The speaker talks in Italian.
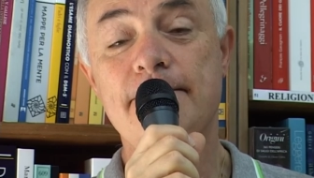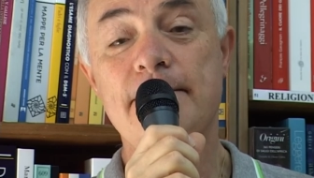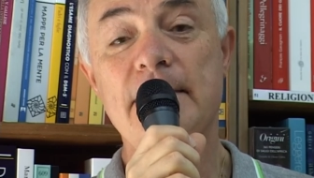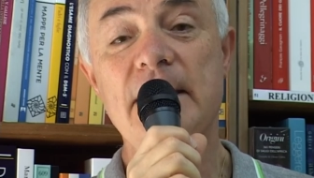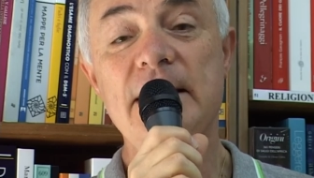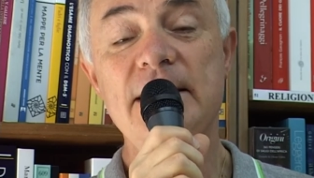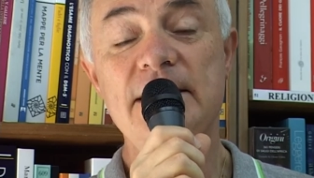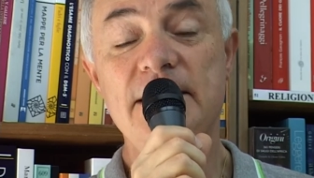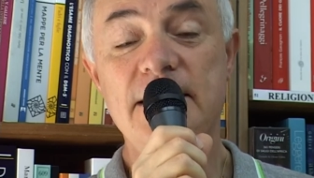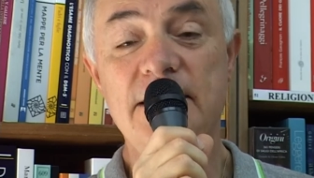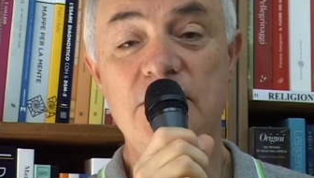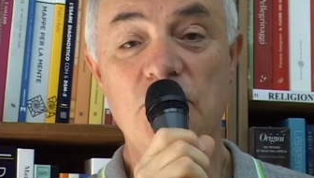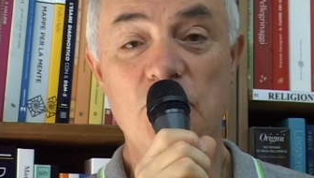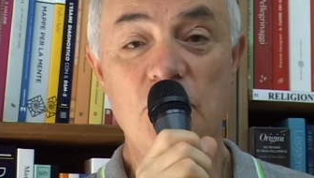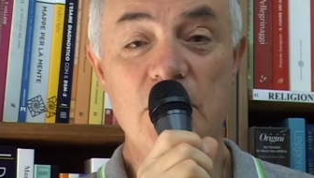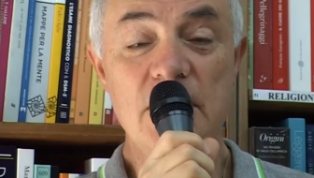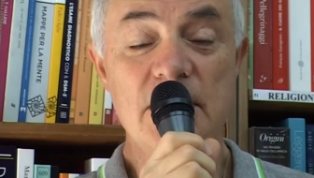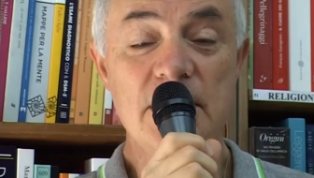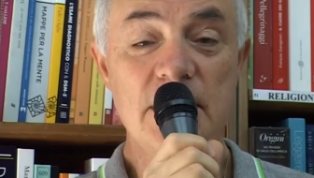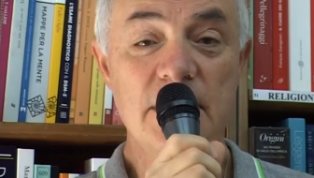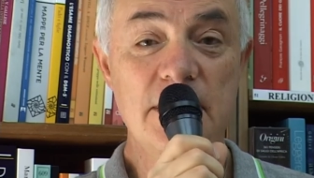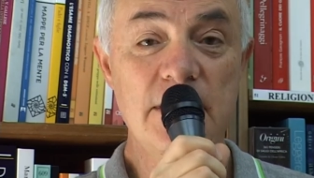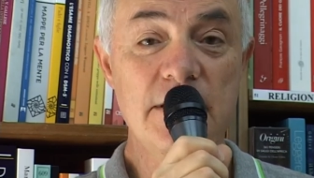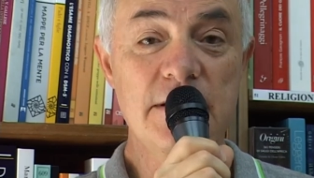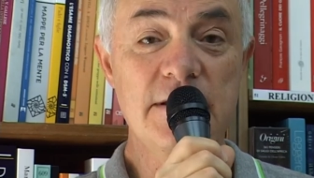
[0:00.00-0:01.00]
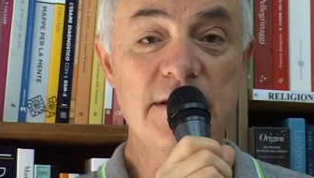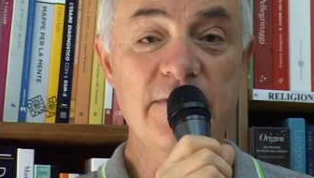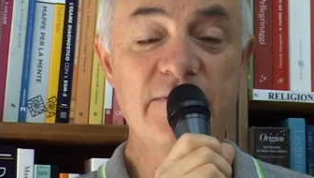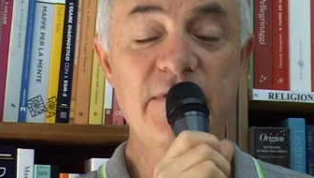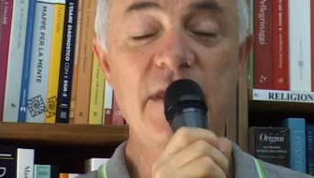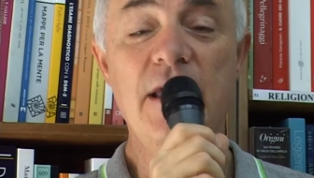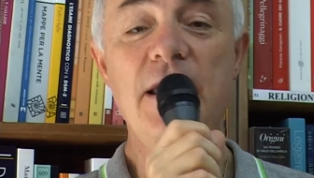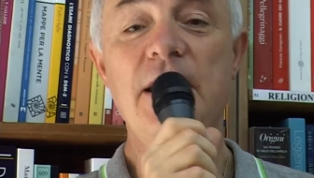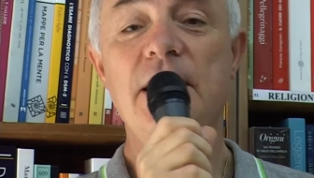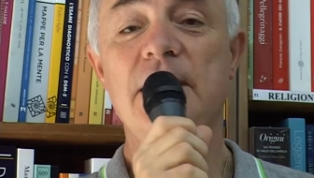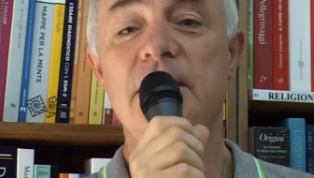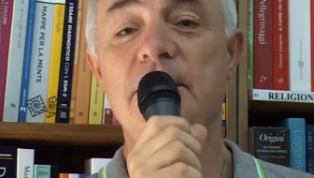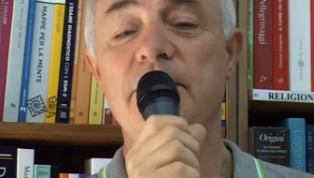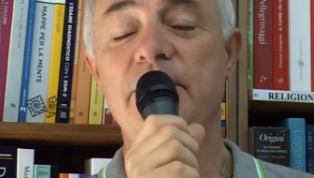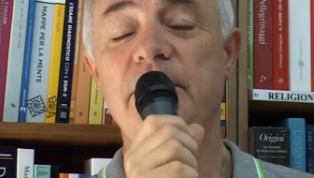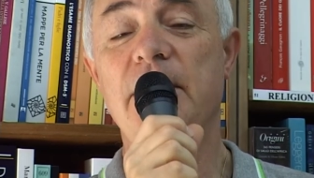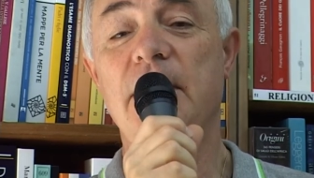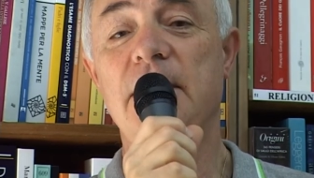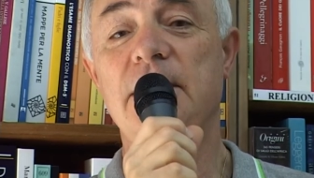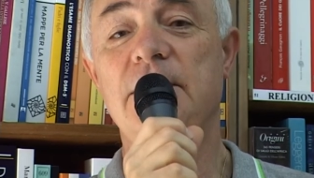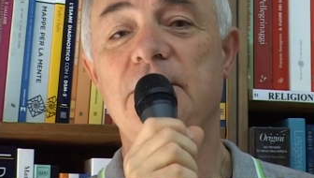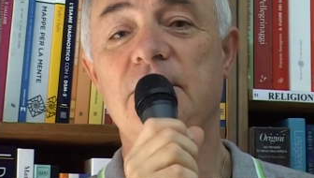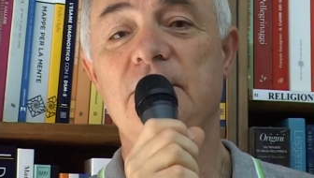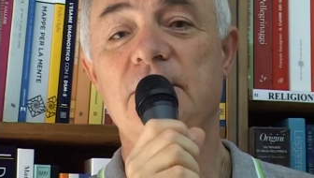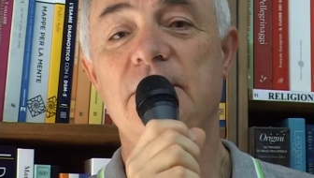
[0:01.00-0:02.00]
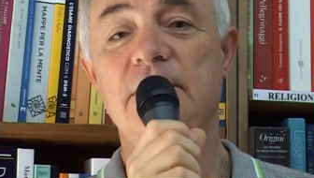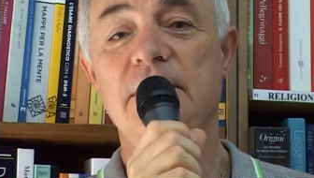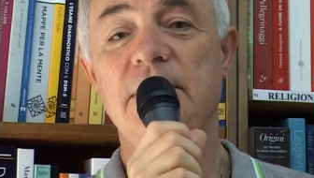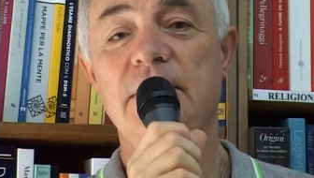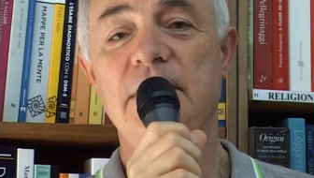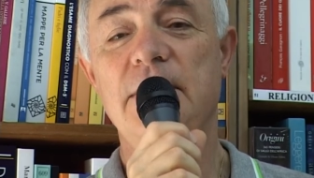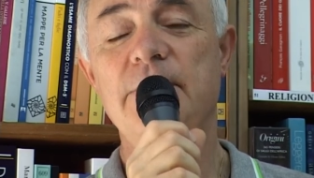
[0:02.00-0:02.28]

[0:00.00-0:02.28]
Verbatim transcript: E il Signore gli dice, vieni Pietro.